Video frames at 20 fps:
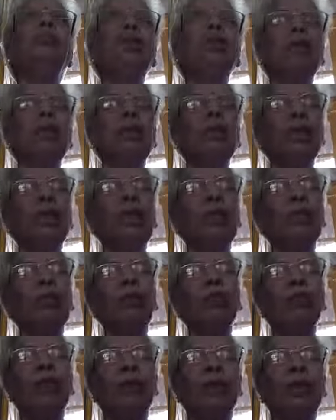शंकर
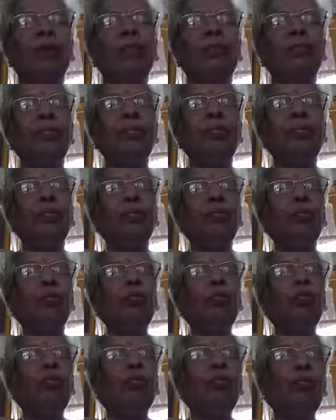रूपिणम
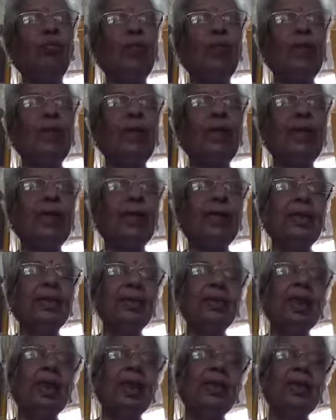तो गुरु जो है
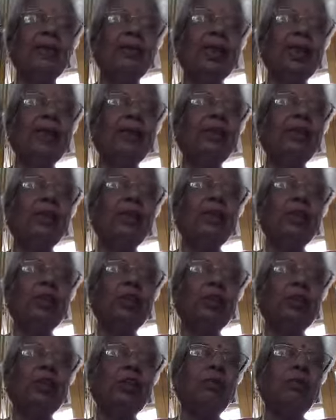साक्षात जो
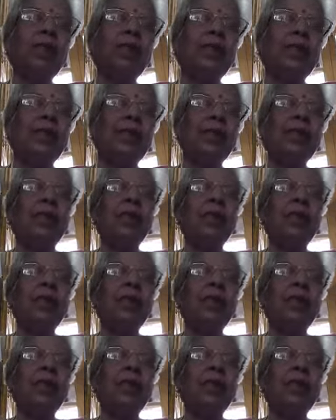शिव हैं